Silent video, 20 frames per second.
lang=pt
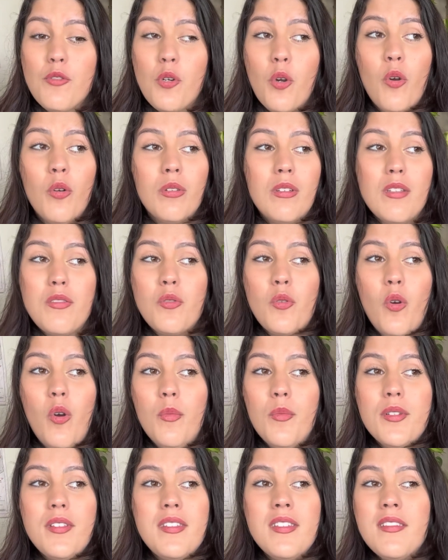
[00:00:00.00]
de contas,
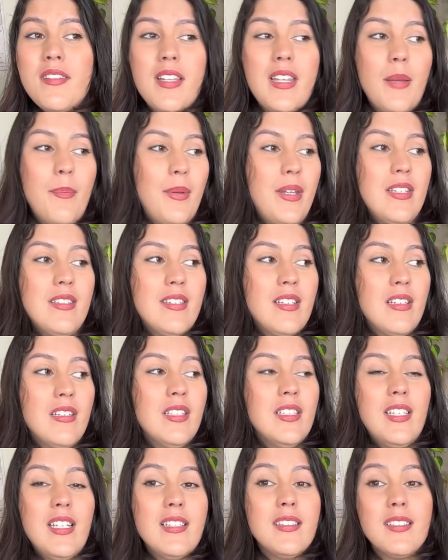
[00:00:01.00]
como assim você tá
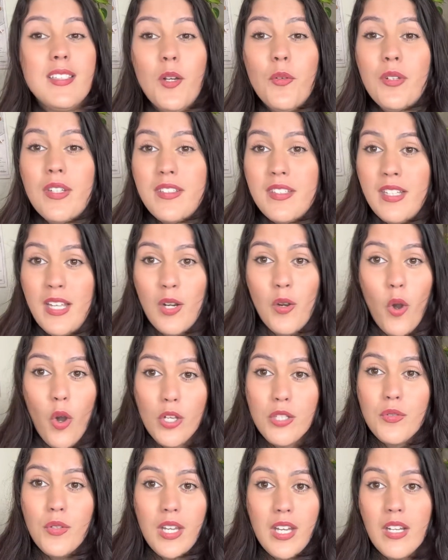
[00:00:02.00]
prestando atenção nesse
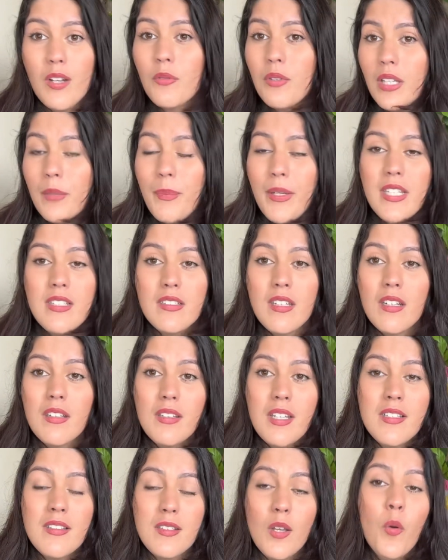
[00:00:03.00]
negócio aí, não tá prestando
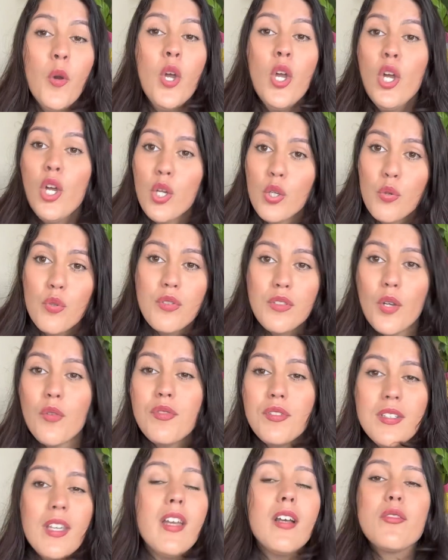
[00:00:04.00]
atenção no seu
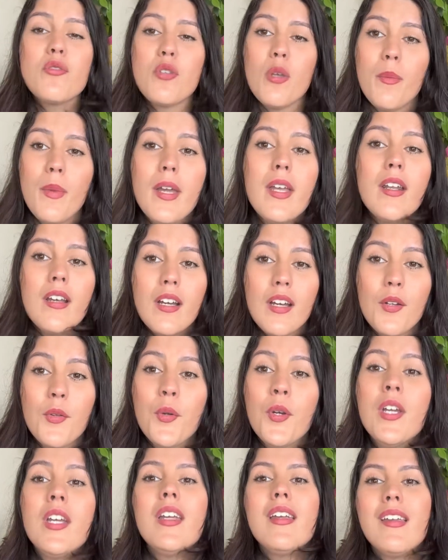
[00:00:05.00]
ser
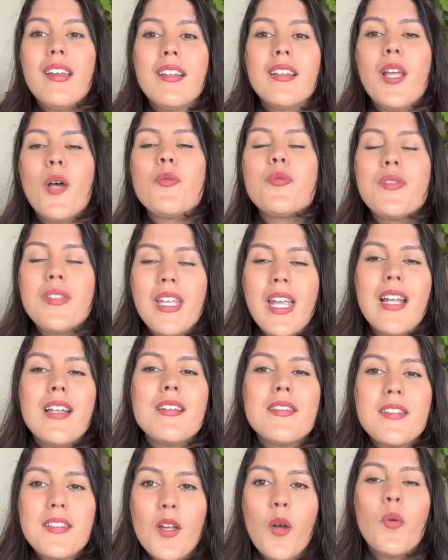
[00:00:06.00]
soberano? Então, sim,
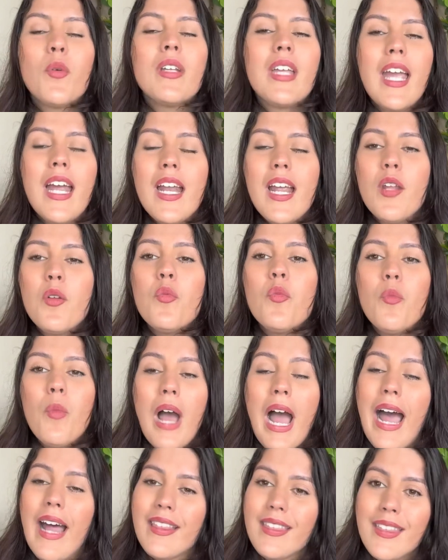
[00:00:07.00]
eles estão
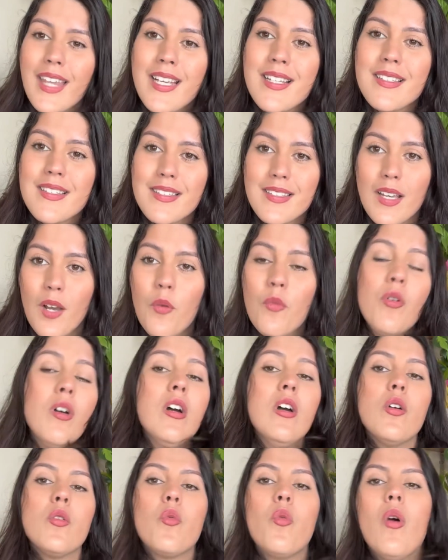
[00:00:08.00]
querendo atenção
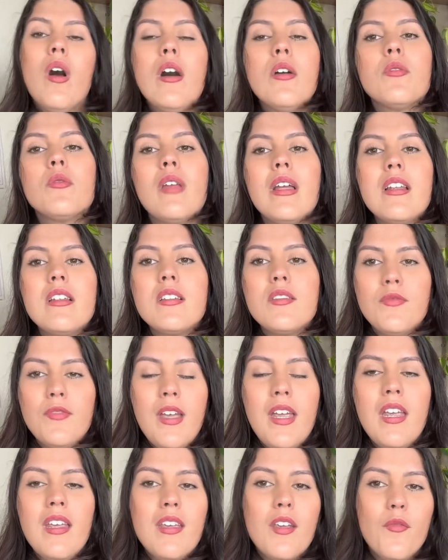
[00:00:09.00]
quando eles
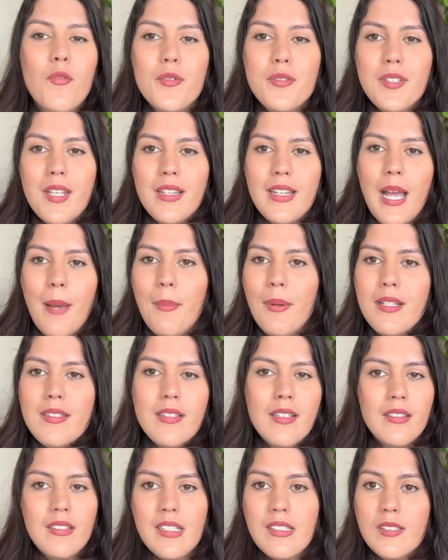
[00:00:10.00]
veem que você tá
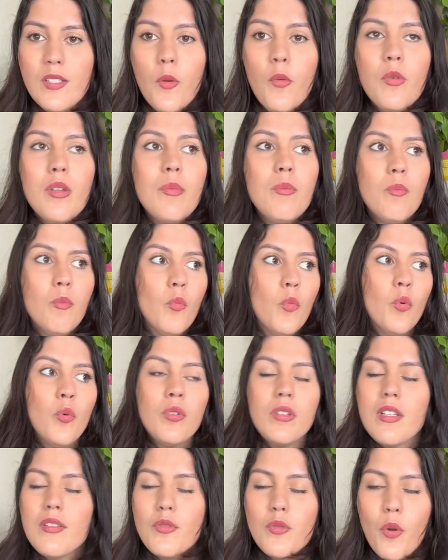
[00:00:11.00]
prestando atenção em
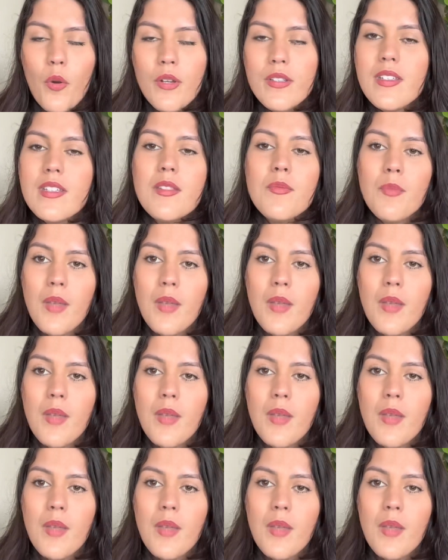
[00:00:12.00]
muitas coisas